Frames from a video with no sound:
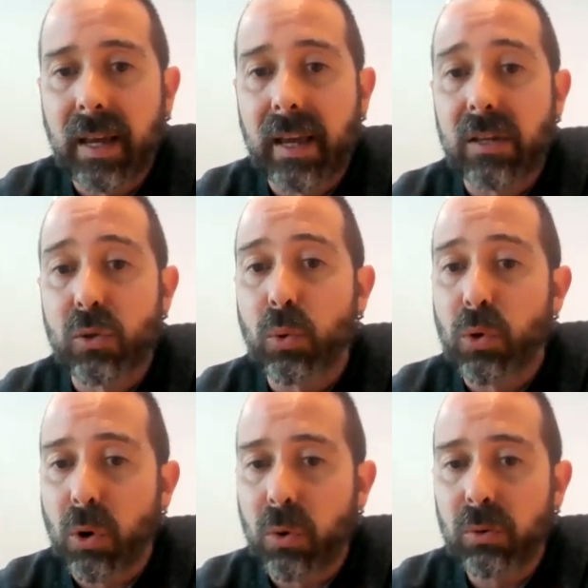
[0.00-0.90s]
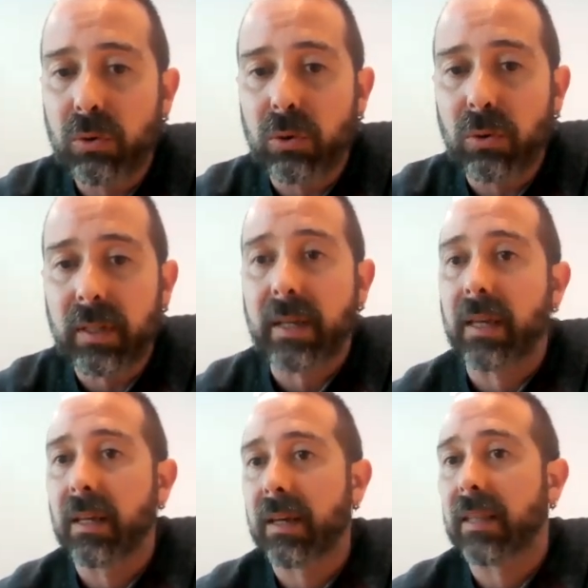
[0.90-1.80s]
que es un conjunto
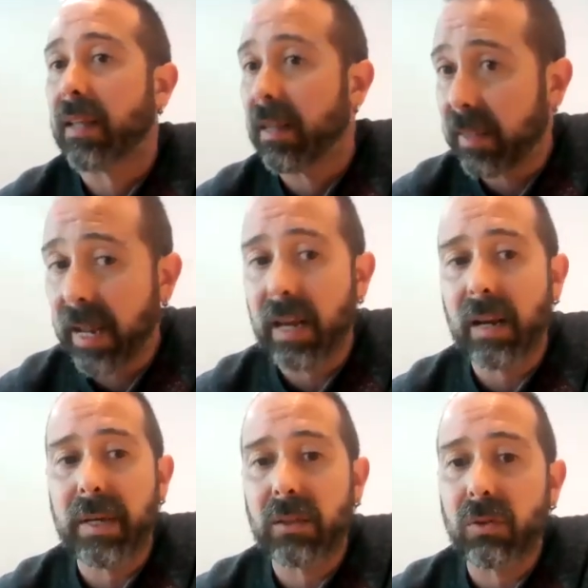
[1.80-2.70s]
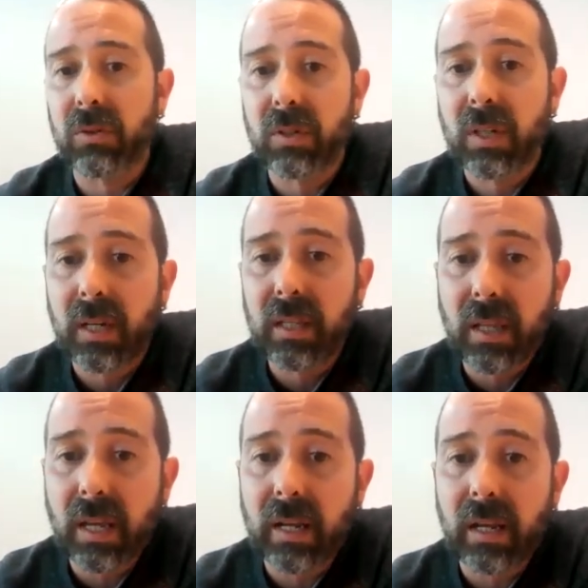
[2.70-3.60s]
que tiene tres elementos y
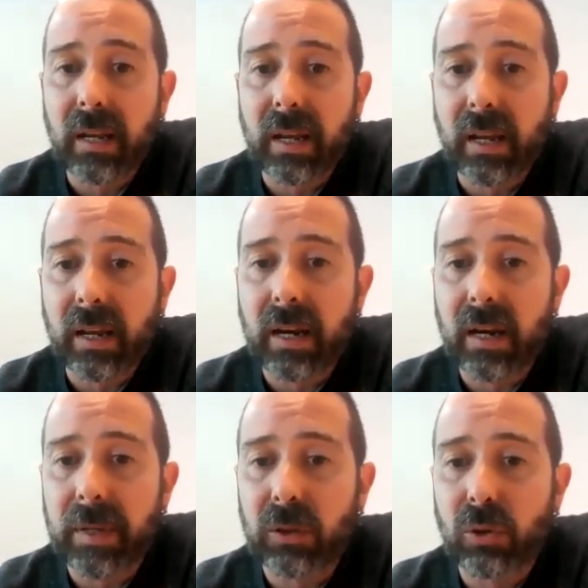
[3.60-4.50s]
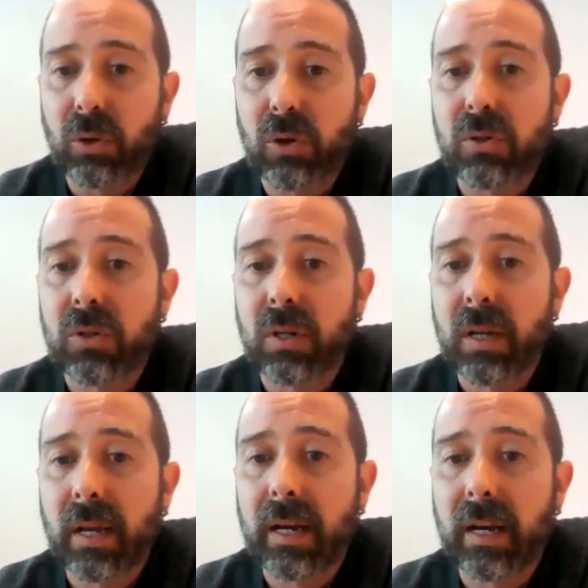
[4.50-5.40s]
tiene el elemento 2,
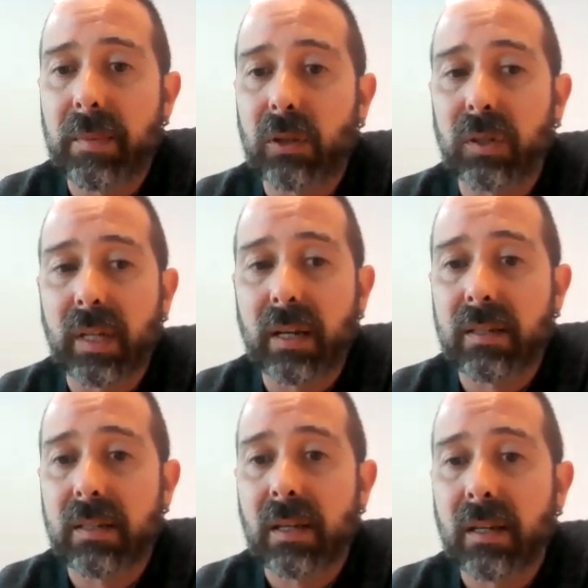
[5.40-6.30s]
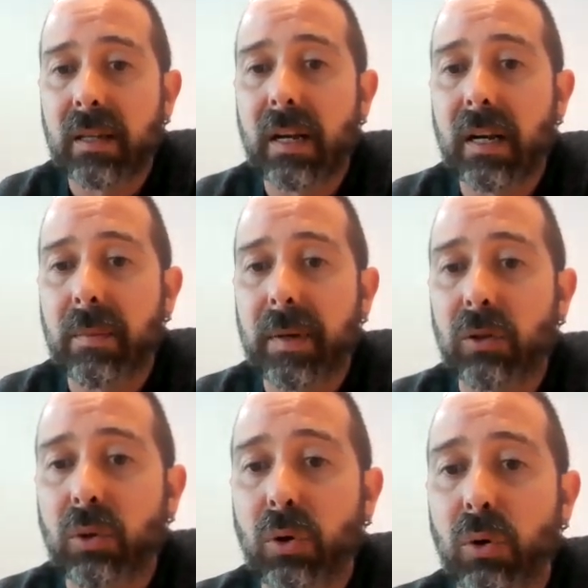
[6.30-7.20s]
el elemento 3 y el
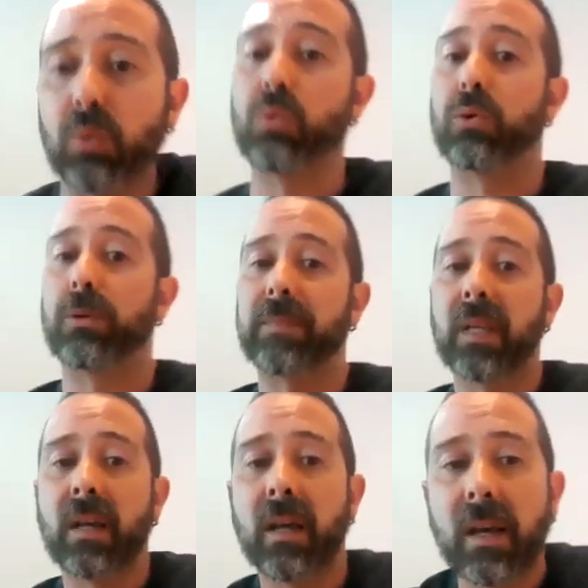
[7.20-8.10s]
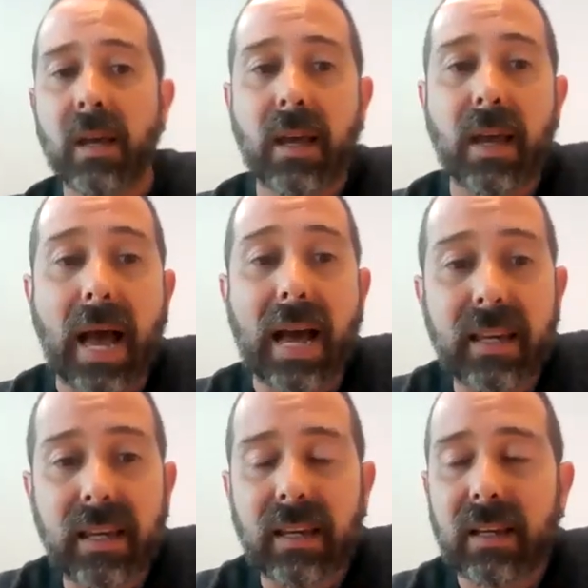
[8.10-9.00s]
elemento 1.
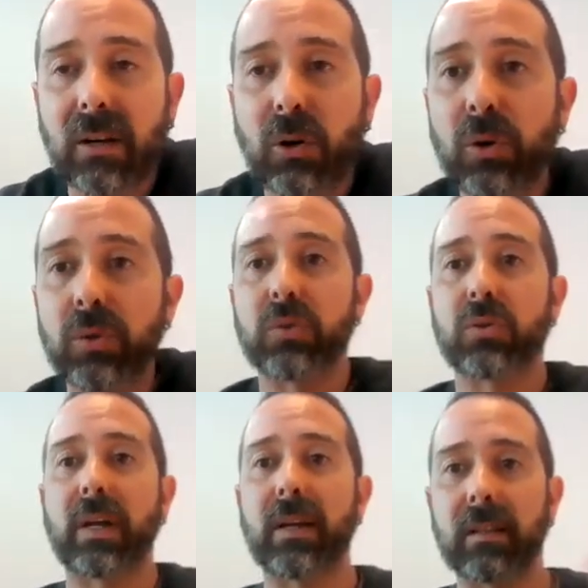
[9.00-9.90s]
Aquí los